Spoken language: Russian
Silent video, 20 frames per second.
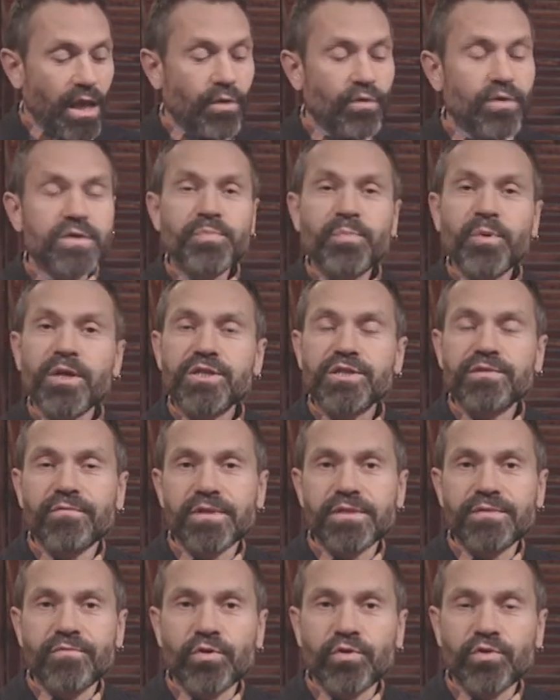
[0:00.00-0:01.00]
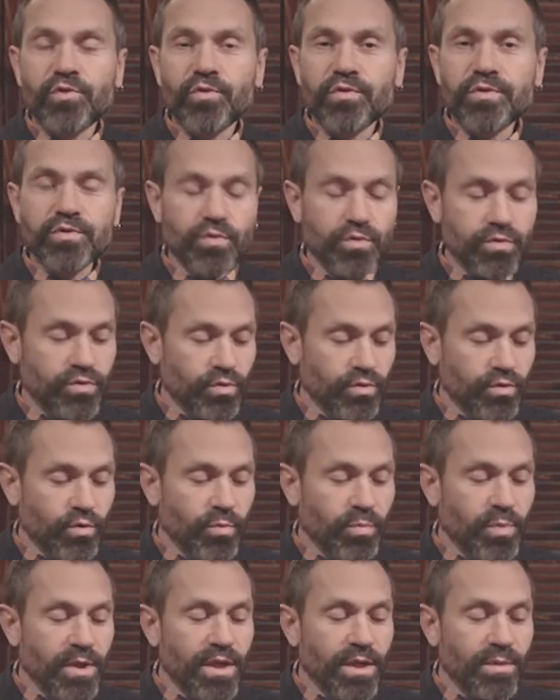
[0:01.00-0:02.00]
И он спрашивал свою толстую
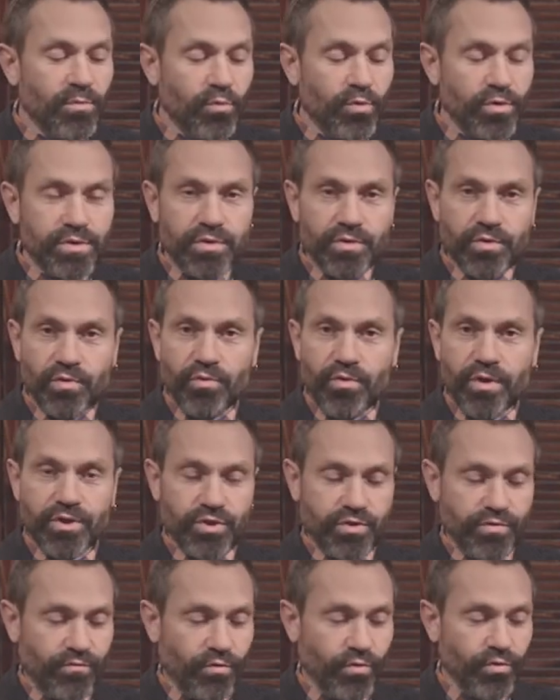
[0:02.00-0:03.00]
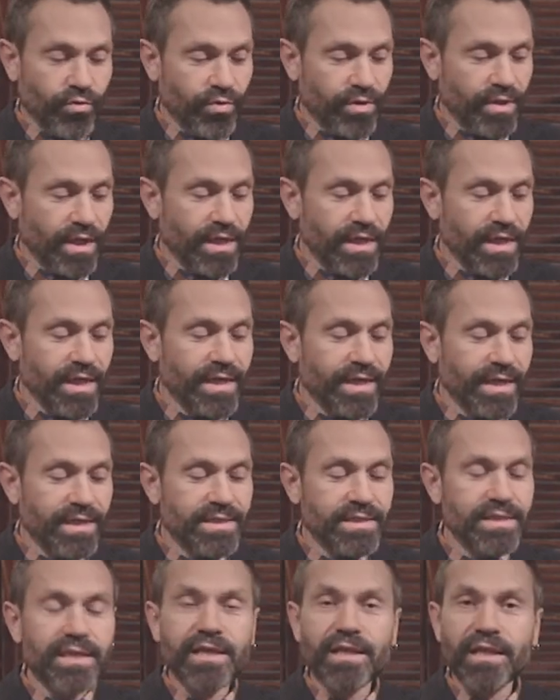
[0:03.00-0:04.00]
тетку Бегемотиху, а чего у нее такие
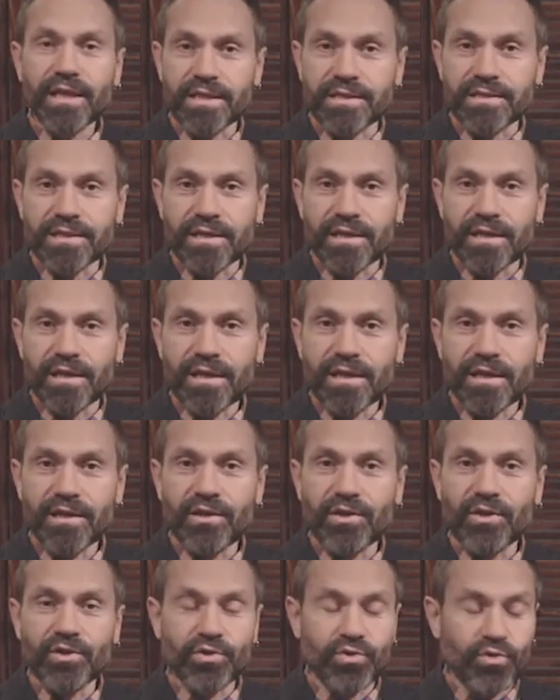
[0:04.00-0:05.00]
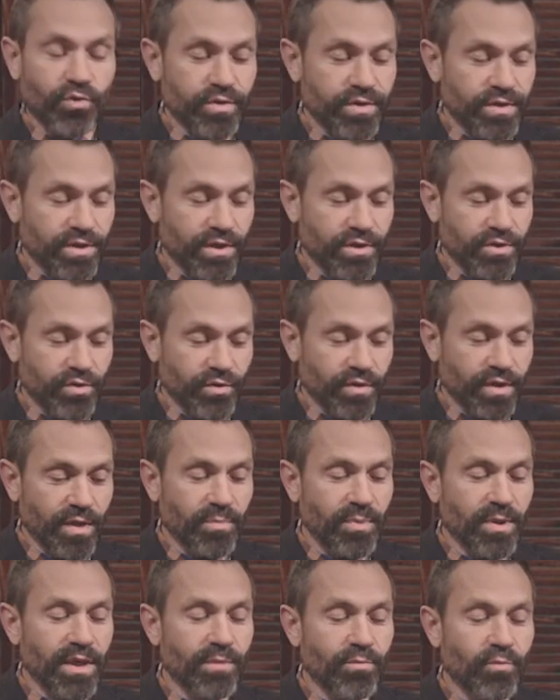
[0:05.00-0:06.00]
красные глазки. И толстая
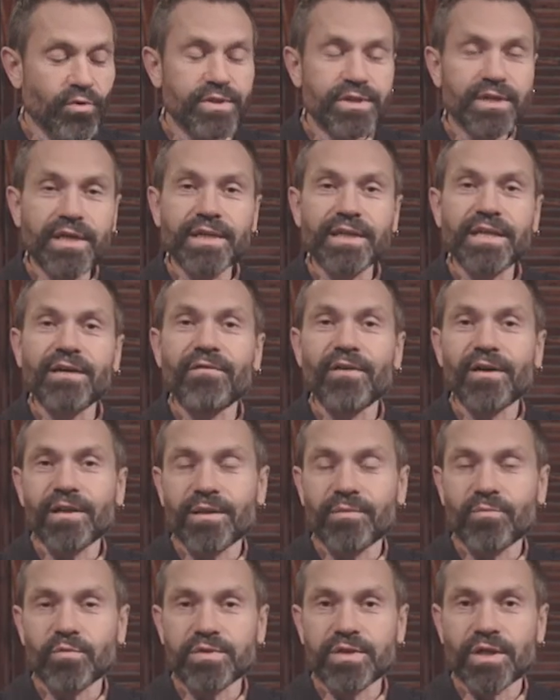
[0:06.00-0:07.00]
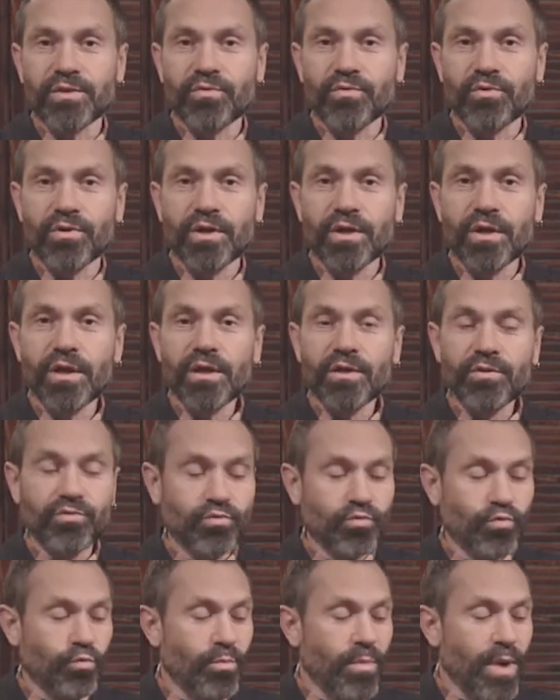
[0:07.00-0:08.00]
тетка Бегемотиха давала ему зато
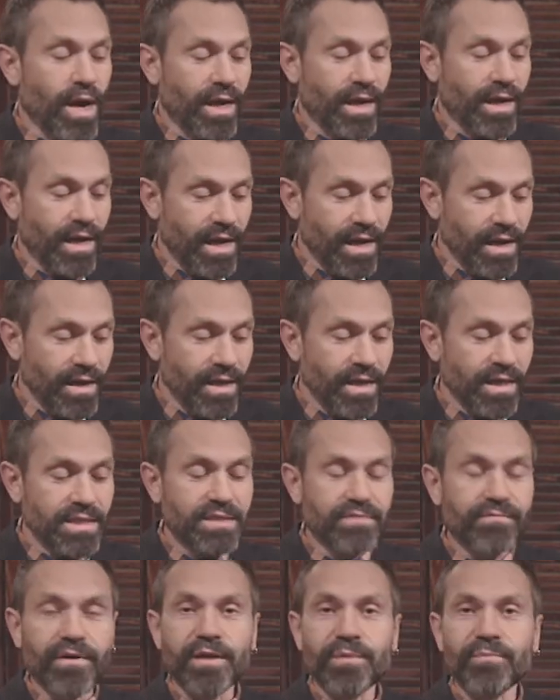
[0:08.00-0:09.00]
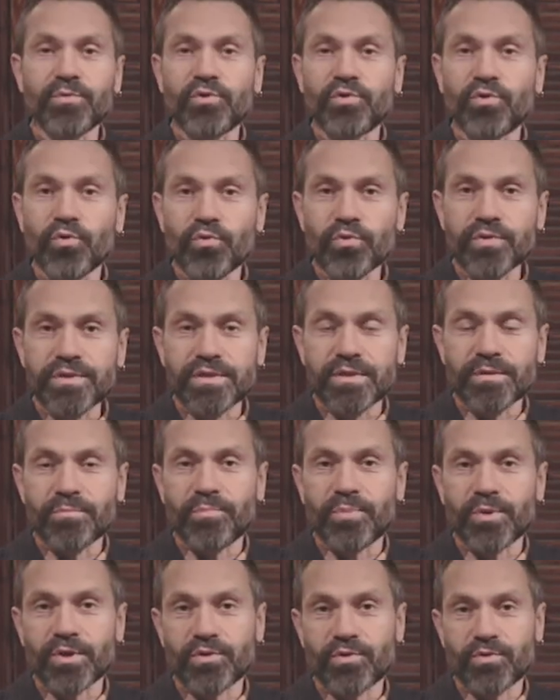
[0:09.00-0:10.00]
тумака своим
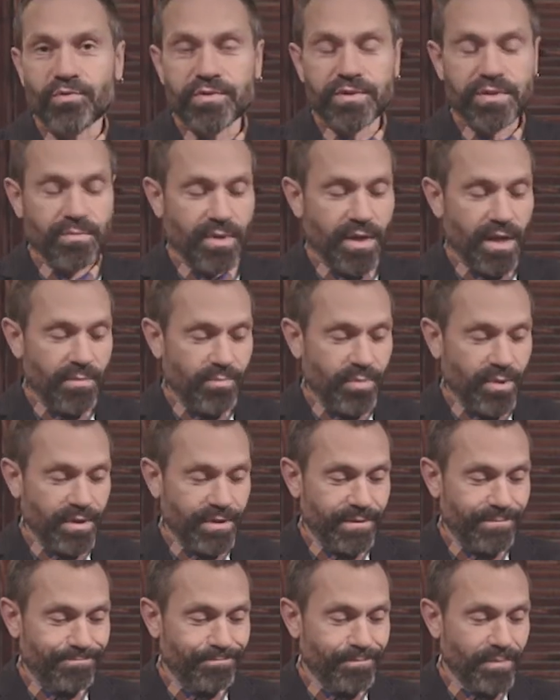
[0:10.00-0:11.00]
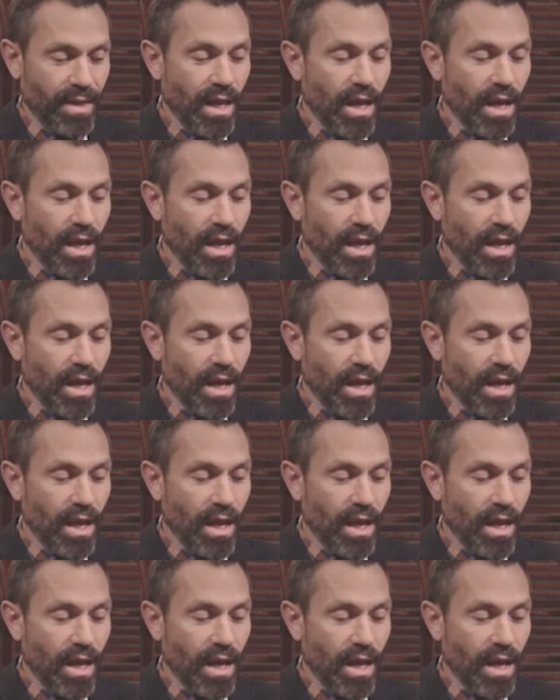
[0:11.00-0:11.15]
толстым, притолстым копытом.